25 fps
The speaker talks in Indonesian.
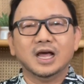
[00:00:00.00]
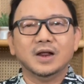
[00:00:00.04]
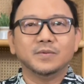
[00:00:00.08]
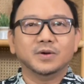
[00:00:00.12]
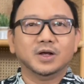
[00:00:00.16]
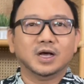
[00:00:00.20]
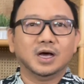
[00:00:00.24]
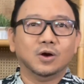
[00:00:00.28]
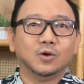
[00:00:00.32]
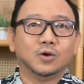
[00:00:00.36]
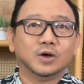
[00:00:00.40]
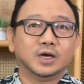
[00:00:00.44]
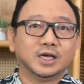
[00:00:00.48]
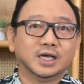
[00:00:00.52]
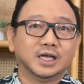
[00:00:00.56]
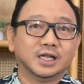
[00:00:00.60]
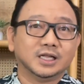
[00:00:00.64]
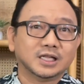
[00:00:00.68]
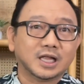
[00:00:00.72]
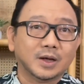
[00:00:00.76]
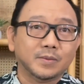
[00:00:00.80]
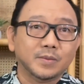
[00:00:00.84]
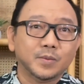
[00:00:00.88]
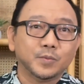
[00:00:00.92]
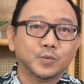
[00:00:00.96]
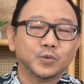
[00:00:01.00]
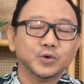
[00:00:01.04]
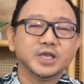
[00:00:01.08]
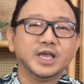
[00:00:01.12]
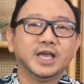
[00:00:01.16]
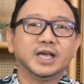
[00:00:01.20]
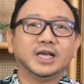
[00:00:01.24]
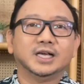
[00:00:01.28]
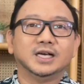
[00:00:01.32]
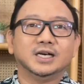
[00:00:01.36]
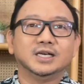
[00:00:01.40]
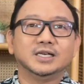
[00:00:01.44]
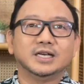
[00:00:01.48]
Dan kalau kita
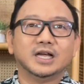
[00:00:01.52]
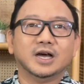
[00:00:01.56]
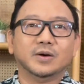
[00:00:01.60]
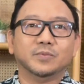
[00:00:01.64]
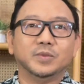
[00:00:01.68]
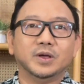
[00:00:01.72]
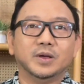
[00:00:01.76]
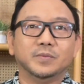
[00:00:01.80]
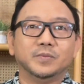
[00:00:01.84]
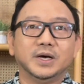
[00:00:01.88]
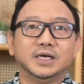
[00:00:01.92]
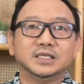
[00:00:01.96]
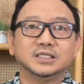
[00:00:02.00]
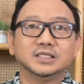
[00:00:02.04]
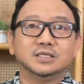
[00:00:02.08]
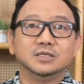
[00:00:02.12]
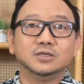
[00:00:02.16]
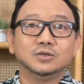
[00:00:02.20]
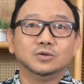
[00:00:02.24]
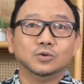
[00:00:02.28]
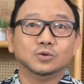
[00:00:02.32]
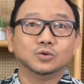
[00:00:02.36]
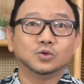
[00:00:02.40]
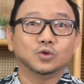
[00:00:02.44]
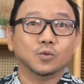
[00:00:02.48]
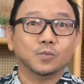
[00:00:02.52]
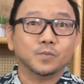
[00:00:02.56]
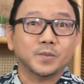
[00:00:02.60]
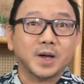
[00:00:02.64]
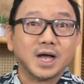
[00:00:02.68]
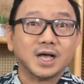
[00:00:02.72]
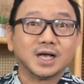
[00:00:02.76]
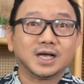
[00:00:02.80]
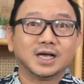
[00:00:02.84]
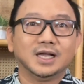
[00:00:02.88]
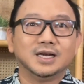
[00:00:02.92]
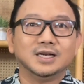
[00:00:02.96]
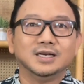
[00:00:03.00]
mempunyai kehendak bebas untuk
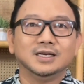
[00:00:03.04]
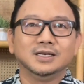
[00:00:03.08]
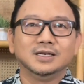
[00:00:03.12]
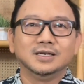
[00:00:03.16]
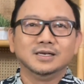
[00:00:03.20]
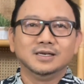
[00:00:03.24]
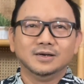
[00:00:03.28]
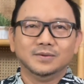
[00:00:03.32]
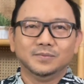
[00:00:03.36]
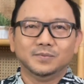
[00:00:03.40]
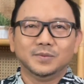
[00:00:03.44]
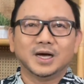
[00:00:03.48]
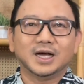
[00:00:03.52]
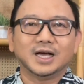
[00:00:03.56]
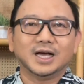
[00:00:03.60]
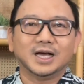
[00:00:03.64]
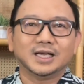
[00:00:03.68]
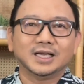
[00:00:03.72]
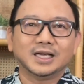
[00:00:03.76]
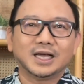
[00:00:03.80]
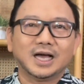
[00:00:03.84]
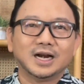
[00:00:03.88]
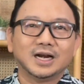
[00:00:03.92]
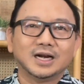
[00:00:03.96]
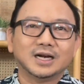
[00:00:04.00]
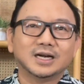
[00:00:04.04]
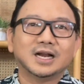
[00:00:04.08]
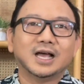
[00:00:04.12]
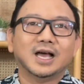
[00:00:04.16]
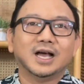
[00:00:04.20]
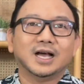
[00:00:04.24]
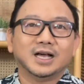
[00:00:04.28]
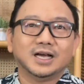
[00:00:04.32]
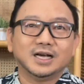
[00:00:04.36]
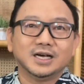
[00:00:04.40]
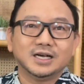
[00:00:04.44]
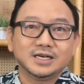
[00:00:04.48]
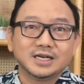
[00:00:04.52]
makan, maka
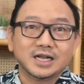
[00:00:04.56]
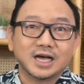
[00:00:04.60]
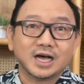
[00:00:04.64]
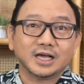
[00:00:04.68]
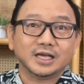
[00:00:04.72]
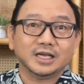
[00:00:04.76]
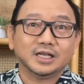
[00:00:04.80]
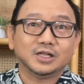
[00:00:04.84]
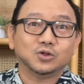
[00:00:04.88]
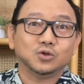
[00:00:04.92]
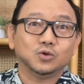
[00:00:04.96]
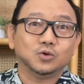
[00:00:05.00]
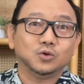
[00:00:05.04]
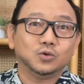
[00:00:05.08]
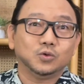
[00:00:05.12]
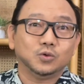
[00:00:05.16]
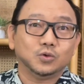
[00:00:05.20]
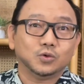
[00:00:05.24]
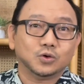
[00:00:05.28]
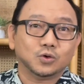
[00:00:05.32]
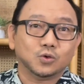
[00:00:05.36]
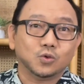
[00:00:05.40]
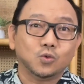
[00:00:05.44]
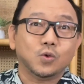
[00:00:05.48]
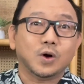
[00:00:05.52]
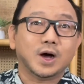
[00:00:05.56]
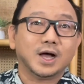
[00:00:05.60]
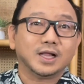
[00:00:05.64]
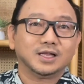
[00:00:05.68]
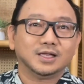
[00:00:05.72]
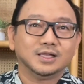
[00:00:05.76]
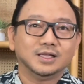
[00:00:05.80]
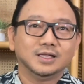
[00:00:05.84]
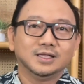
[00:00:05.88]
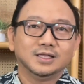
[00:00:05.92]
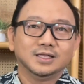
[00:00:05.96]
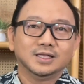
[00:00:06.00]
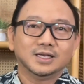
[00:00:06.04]
karena kehendak itu
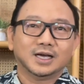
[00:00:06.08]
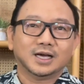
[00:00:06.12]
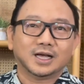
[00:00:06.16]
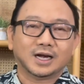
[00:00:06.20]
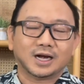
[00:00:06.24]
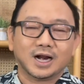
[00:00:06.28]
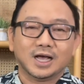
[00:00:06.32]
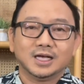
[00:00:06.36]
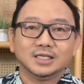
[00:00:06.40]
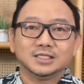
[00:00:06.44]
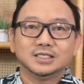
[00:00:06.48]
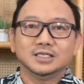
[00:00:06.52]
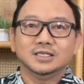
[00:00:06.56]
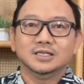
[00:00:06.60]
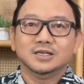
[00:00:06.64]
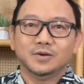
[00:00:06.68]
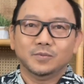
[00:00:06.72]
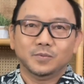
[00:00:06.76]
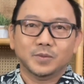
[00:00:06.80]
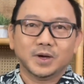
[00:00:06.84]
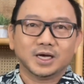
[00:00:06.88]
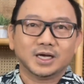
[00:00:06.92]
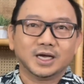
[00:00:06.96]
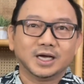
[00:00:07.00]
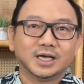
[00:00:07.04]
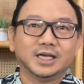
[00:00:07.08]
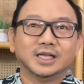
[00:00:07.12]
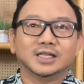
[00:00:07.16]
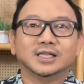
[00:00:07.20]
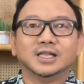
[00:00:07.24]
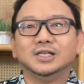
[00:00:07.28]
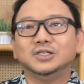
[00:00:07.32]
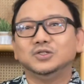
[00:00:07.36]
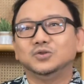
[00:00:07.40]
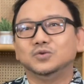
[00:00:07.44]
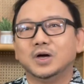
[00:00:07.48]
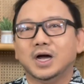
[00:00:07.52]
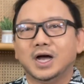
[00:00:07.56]
kuat, keras, maka
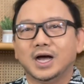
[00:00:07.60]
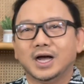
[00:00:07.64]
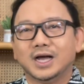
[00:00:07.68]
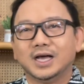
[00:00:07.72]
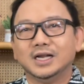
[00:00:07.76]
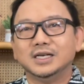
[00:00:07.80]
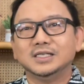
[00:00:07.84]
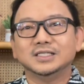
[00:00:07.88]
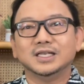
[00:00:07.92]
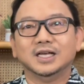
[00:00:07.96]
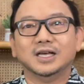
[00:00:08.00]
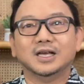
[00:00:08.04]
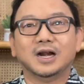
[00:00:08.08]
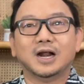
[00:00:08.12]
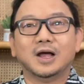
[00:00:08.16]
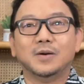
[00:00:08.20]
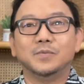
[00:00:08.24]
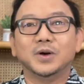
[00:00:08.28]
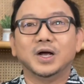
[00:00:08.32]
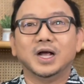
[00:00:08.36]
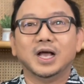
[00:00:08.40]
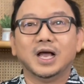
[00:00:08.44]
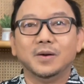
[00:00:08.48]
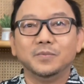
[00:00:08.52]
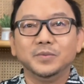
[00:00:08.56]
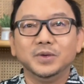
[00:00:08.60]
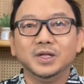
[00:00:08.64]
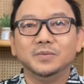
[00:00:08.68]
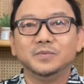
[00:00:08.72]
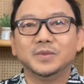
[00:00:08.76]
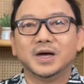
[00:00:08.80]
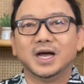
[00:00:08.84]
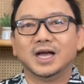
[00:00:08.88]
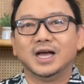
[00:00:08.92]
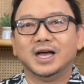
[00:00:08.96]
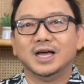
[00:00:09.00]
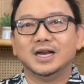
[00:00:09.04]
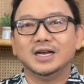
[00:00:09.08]
kita juga akan segera mengambil
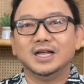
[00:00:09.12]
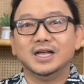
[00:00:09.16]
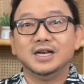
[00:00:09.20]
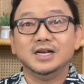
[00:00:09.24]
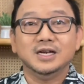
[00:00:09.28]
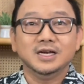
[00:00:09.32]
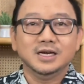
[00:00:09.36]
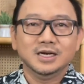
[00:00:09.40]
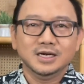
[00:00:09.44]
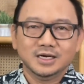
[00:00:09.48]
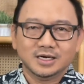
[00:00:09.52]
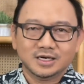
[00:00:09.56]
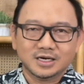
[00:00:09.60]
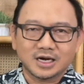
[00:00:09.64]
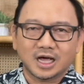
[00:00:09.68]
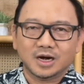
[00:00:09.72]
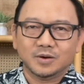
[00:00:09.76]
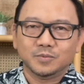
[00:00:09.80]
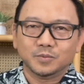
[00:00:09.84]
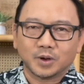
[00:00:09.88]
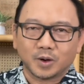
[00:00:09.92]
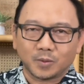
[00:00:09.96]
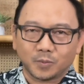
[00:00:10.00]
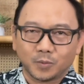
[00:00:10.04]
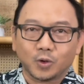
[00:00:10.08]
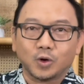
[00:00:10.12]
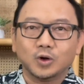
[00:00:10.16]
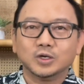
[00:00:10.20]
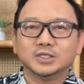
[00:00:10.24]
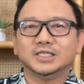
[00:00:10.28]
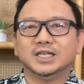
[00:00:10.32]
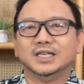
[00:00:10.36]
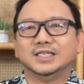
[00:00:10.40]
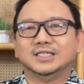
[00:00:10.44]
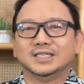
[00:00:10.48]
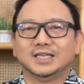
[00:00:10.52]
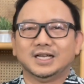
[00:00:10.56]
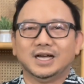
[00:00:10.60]
makanan dan
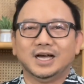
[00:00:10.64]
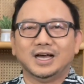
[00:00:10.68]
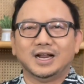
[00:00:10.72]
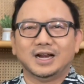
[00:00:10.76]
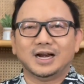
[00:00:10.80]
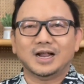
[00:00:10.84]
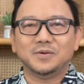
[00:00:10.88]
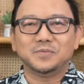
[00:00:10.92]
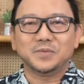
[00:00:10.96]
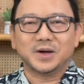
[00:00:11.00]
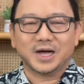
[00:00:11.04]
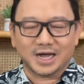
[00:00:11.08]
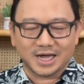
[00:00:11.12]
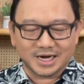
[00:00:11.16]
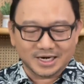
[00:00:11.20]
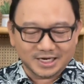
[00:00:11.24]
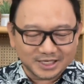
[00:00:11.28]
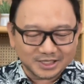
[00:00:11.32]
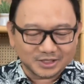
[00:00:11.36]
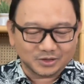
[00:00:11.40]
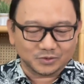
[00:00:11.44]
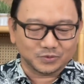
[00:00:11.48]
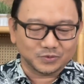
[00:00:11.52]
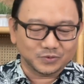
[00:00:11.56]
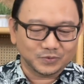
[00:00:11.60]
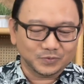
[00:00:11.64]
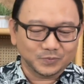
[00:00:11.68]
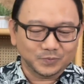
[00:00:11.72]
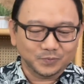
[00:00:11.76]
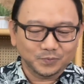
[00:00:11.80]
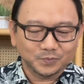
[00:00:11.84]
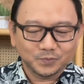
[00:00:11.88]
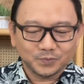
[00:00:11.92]
berproses ke arah makan itu.